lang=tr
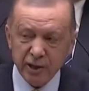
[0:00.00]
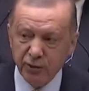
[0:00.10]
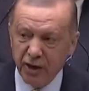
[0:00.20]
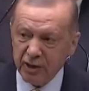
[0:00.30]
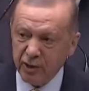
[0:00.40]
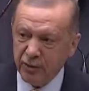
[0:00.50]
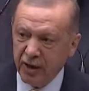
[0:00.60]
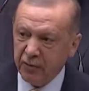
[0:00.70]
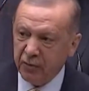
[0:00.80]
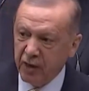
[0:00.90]

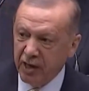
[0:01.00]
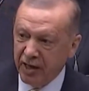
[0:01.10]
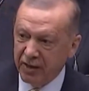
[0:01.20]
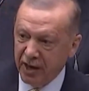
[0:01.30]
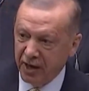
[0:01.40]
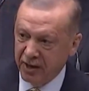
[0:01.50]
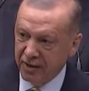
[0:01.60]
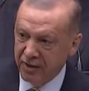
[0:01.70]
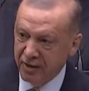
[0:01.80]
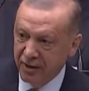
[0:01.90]
İsveç ve
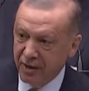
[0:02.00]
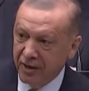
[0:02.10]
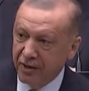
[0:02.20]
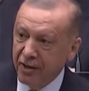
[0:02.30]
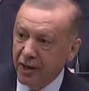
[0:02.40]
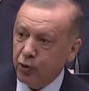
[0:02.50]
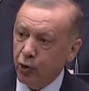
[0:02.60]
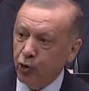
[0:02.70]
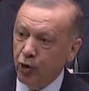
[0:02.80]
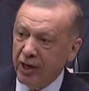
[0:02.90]
Finlandiya'nın
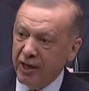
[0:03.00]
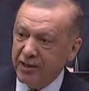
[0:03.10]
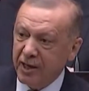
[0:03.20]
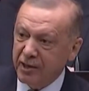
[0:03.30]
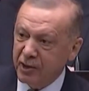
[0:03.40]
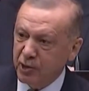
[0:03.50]
NATO üyeliği